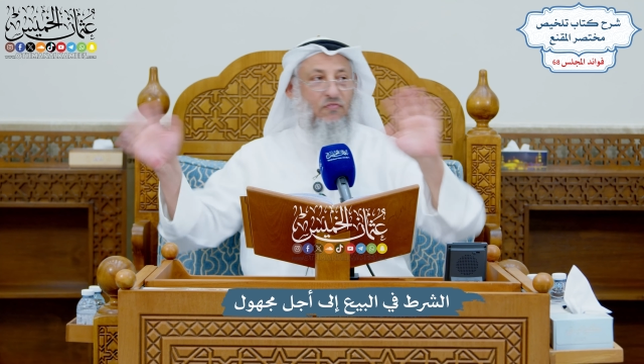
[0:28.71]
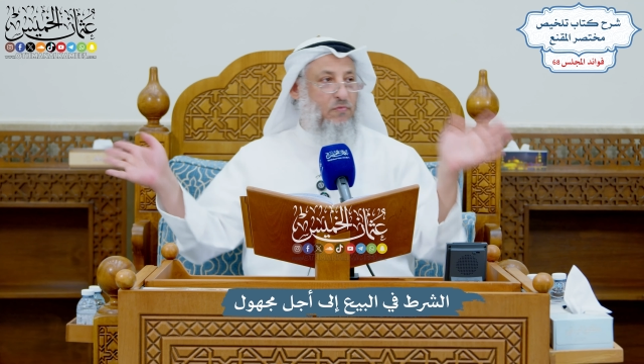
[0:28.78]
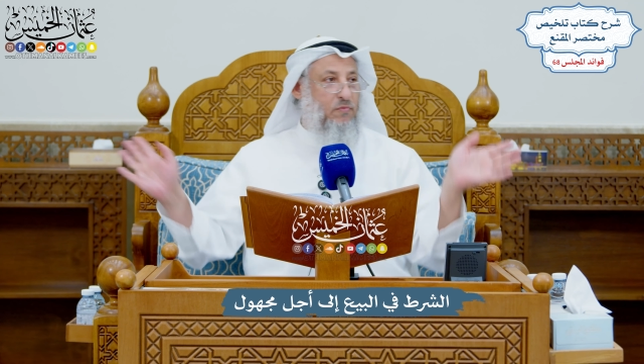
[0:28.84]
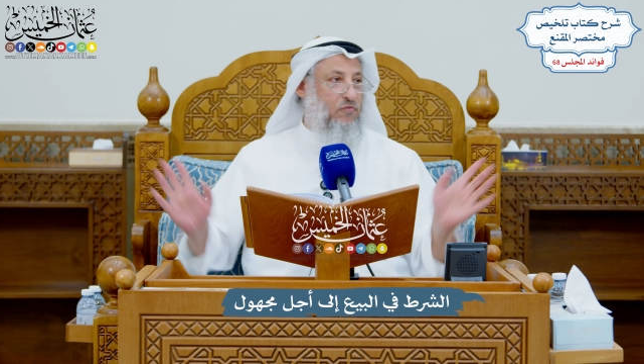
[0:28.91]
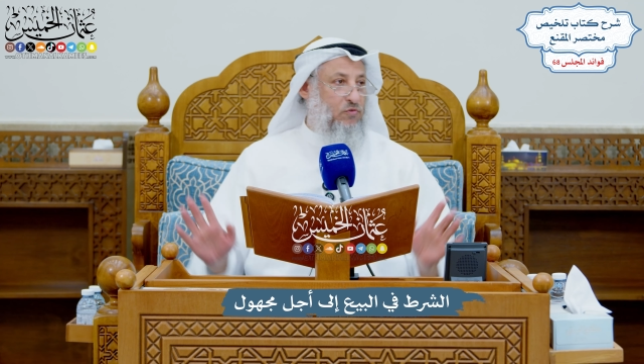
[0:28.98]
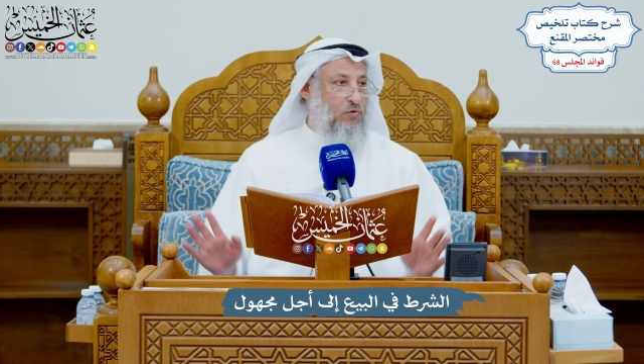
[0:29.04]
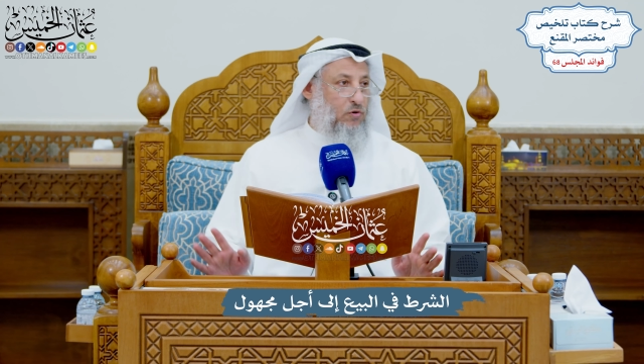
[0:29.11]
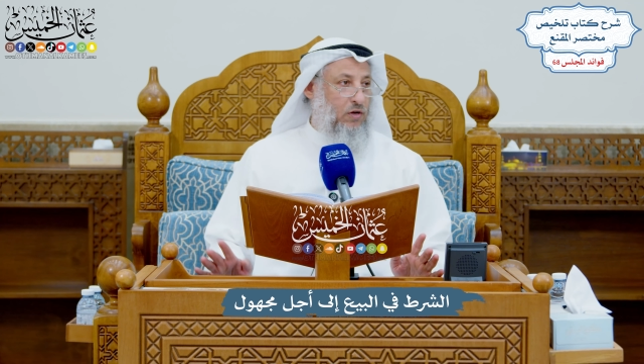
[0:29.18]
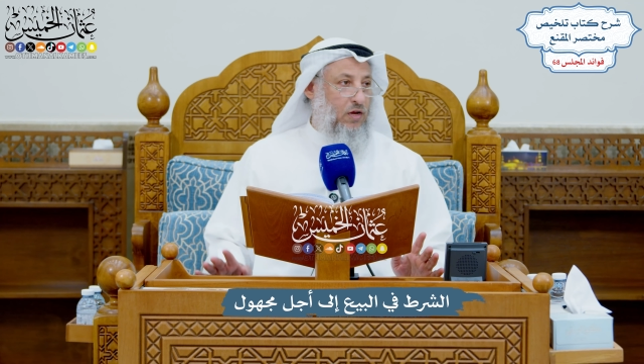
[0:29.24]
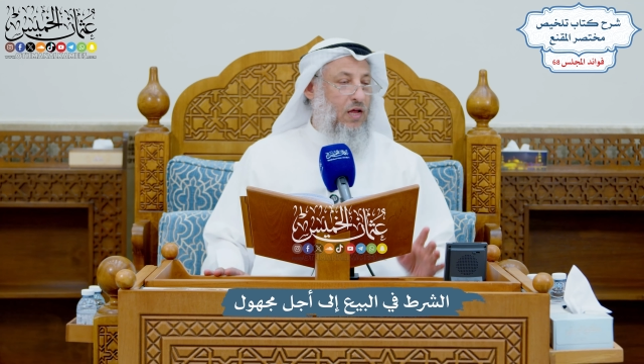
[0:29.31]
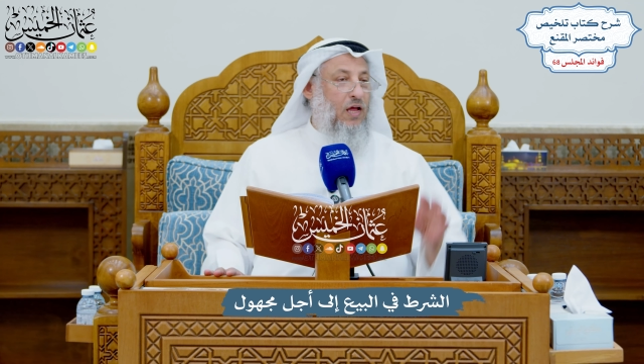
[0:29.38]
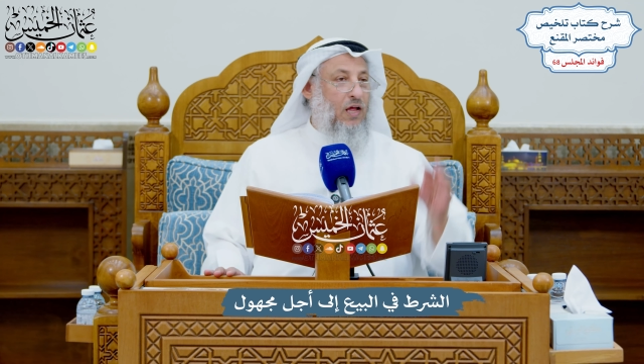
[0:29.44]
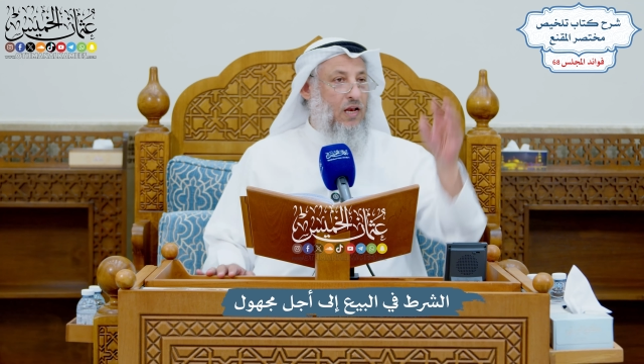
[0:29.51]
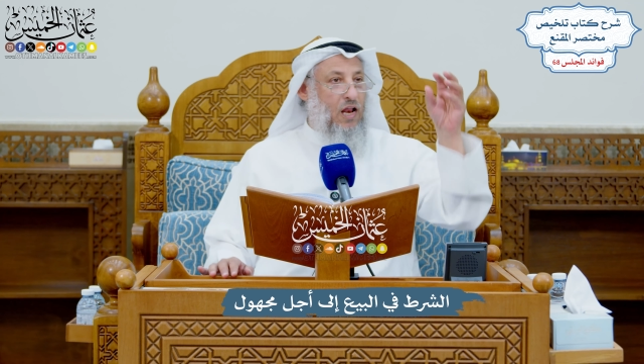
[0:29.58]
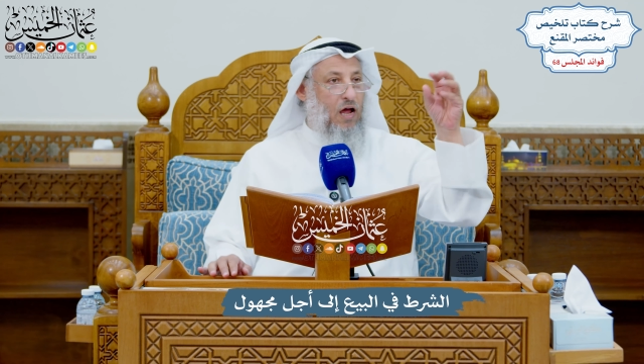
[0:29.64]
في مفتوح
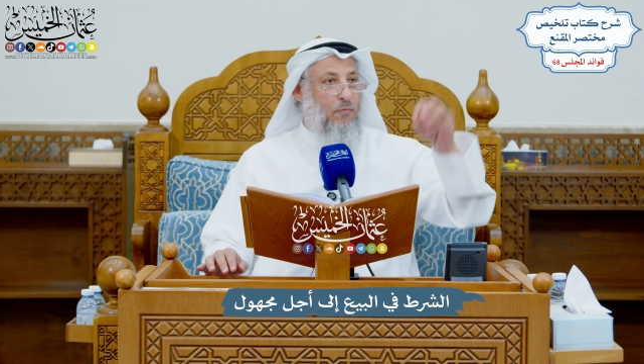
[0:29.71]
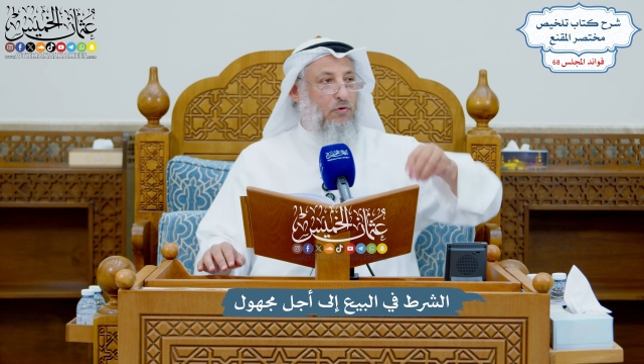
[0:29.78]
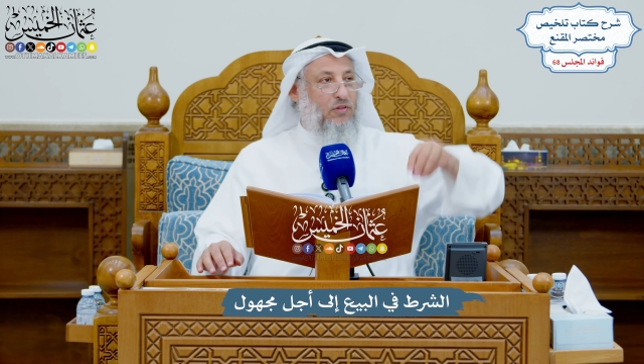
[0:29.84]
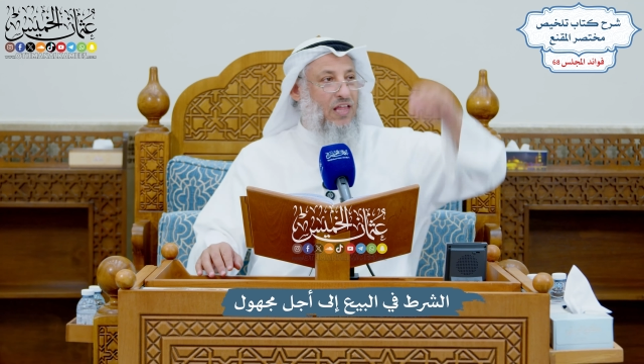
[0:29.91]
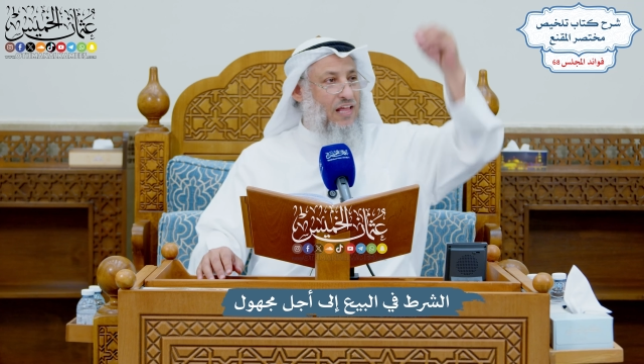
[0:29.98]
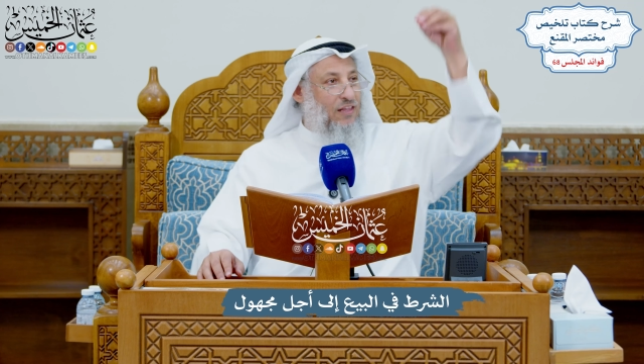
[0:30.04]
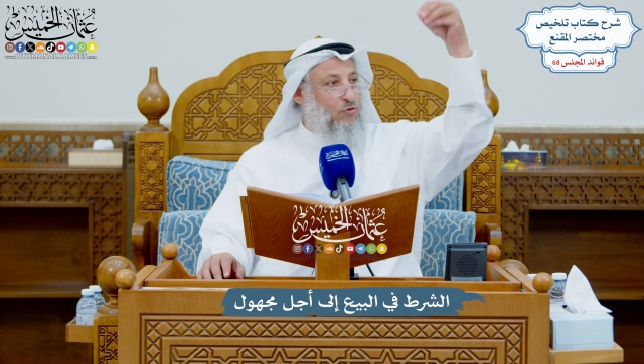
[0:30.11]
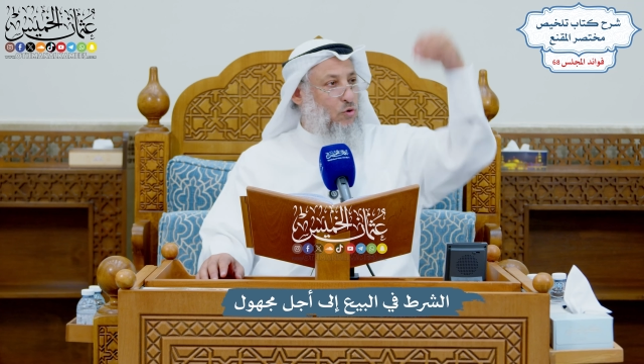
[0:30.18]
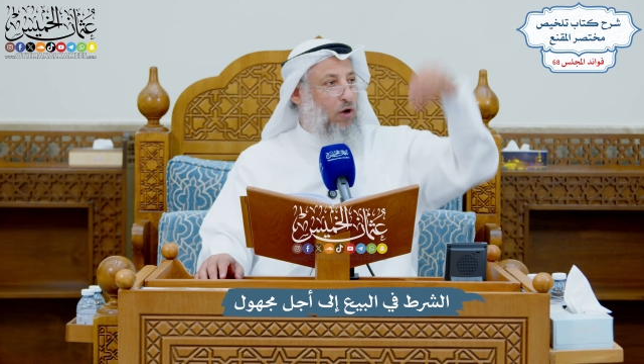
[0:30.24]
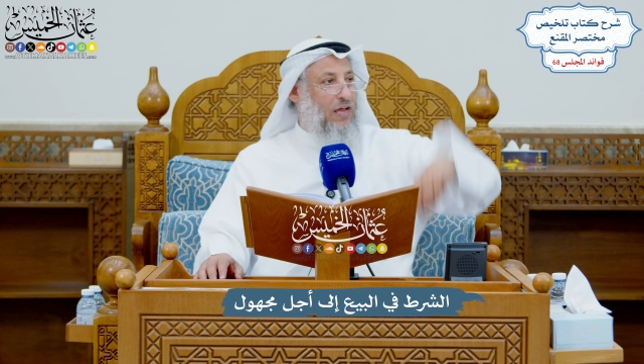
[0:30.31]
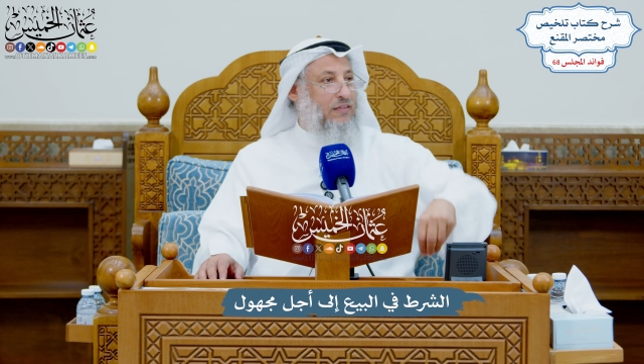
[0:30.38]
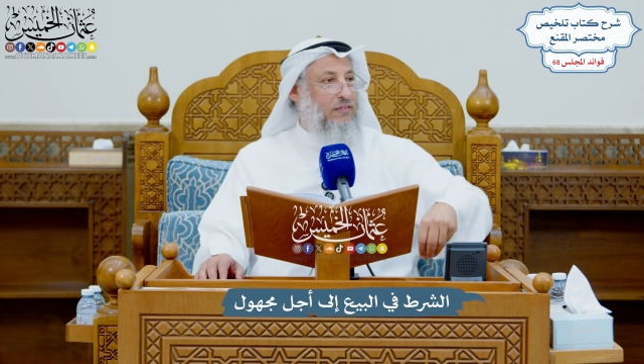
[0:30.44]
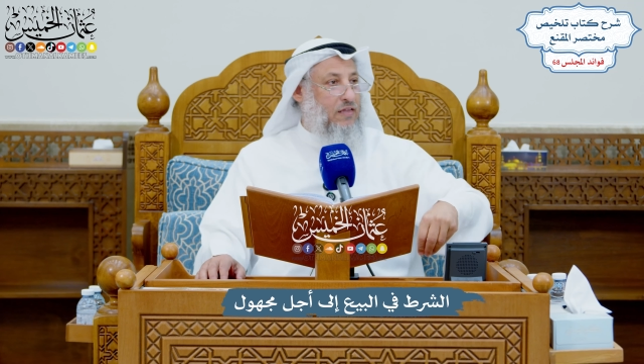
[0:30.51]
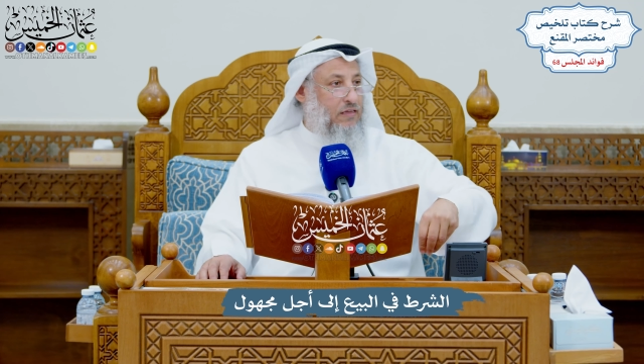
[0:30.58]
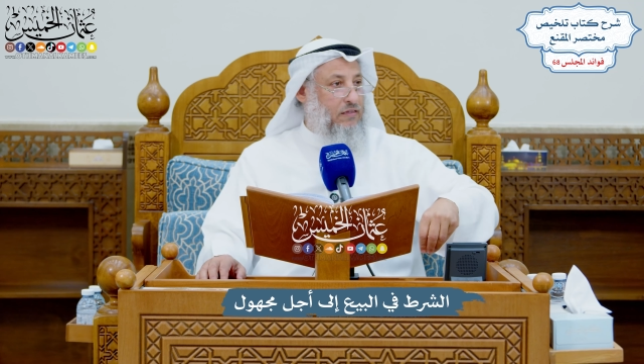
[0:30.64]
لابد ان
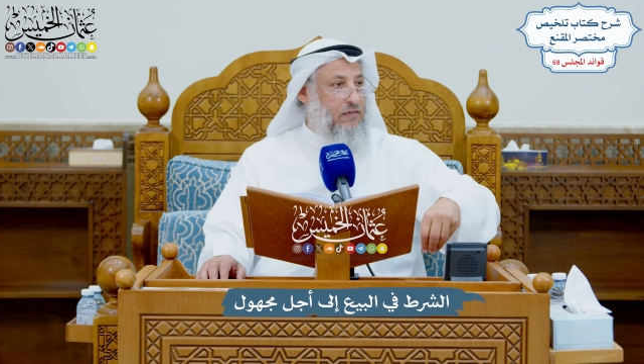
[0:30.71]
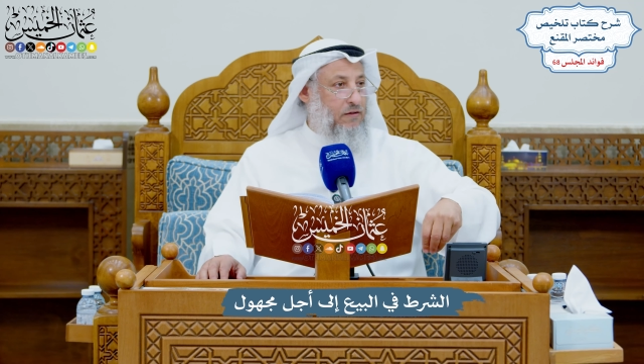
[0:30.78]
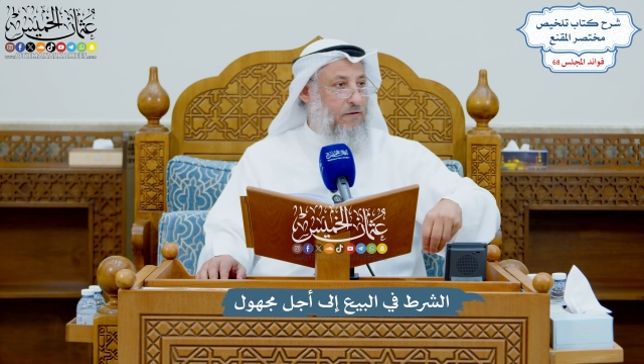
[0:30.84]
تحدد